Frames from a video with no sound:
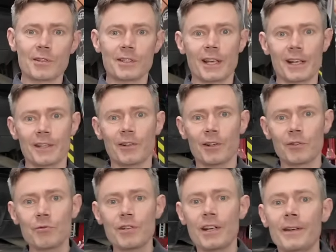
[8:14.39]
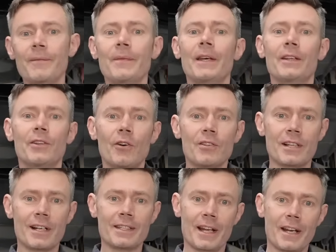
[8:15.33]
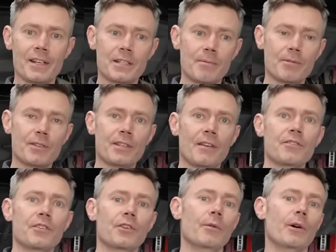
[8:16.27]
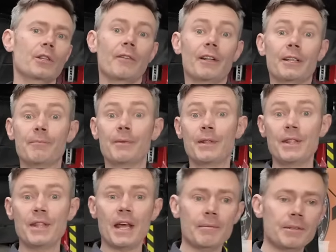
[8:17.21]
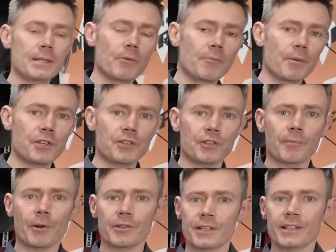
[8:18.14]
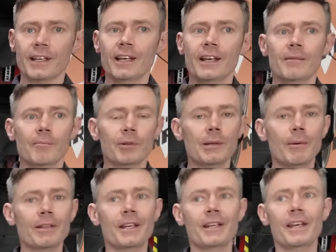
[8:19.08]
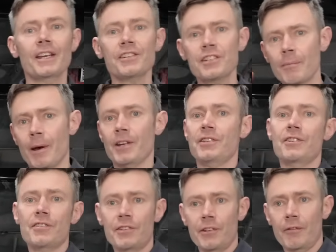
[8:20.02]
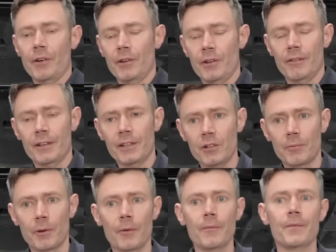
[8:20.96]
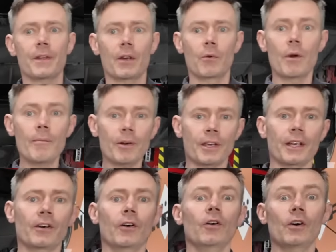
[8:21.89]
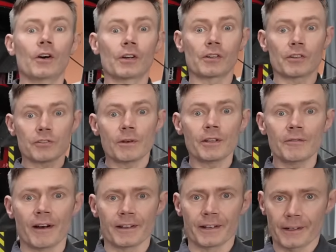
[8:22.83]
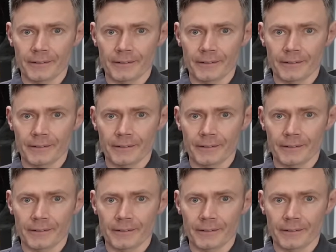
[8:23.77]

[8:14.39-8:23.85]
zostaje na trochę dłużej, to zalecane jest, żeby zostawić go naładowanym na minimum 50%, bo te baterie jeszcze bardziej niż litowo-jonowe nie lubią głębokiego rozładowania.